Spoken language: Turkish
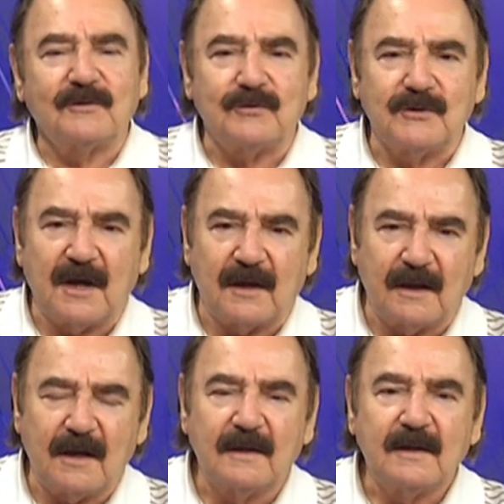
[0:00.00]

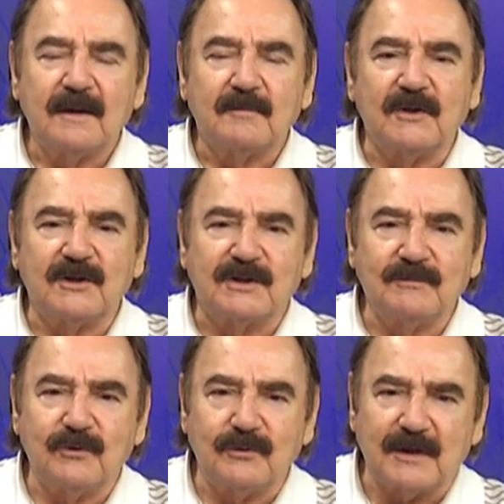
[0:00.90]
dünyayla, bilişim
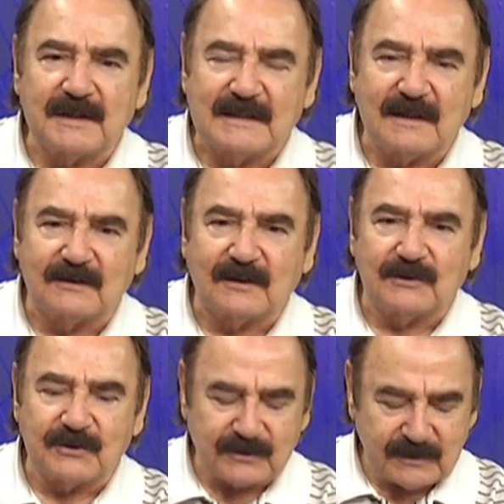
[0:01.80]
dünyasıyla
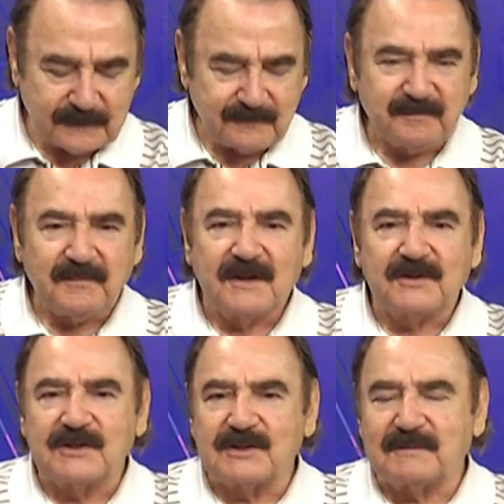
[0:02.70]
tanıştı.
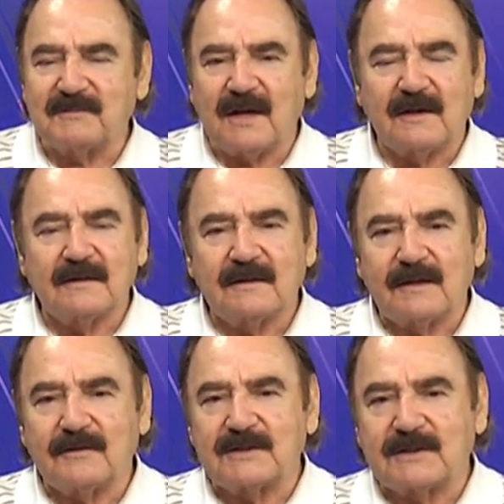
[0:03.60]
Çizimler
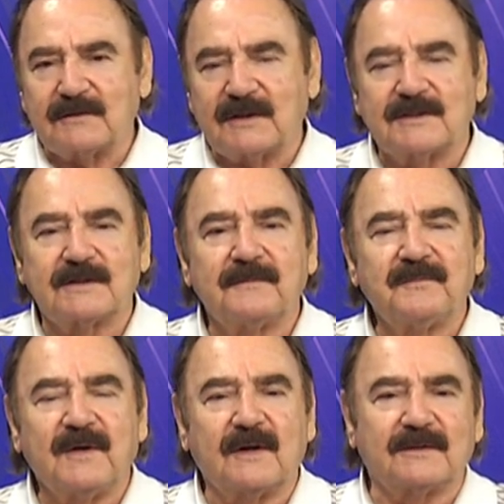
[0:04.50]
yavaş yavaş
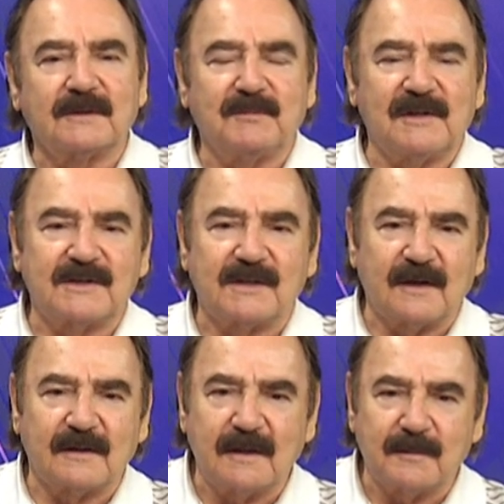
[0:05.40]
artık
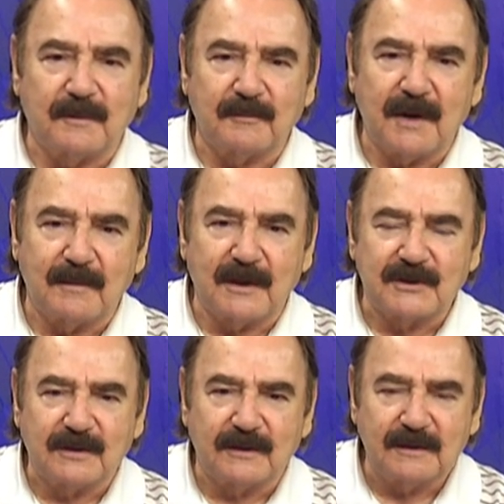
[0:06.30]
bilgisayarda yapılmaya
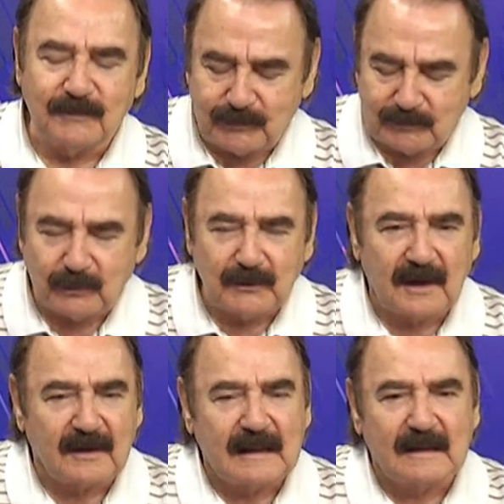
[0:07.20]
başlandı. Bütün
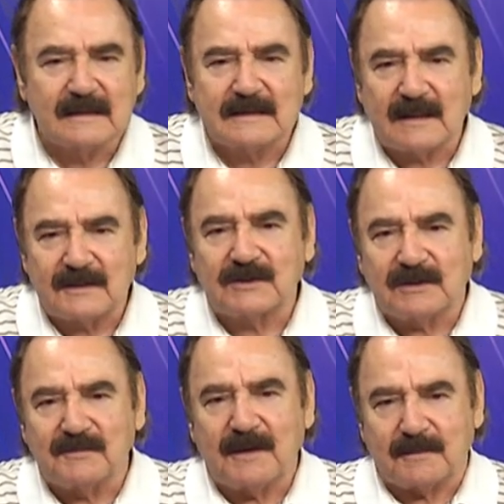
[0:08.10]
bunlarla ilgili size
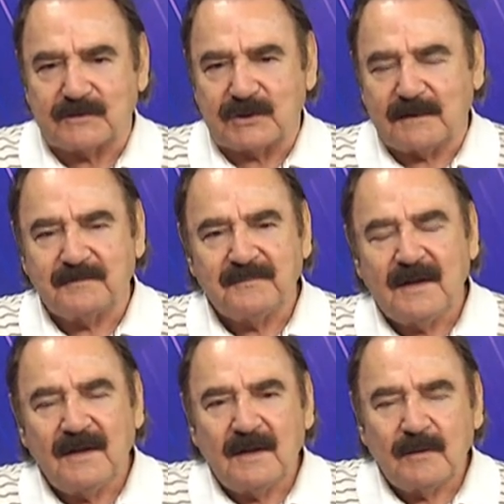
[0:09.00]
açıklama yapacağım.
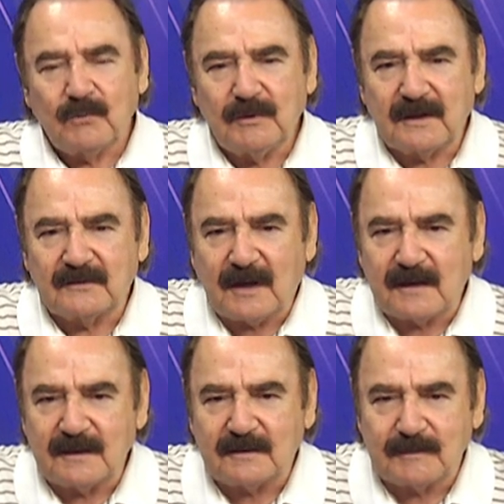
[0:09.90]
Bunların
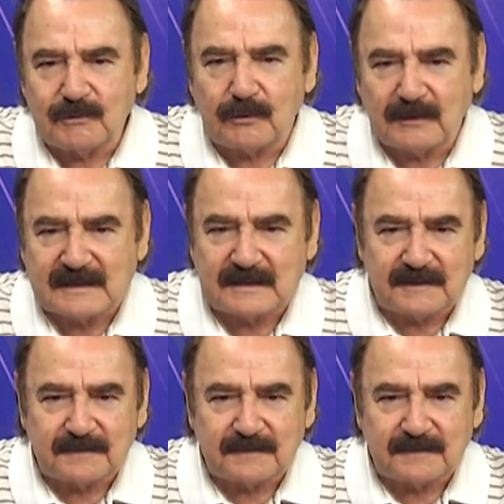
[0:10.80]
tarihi tabii çok eski.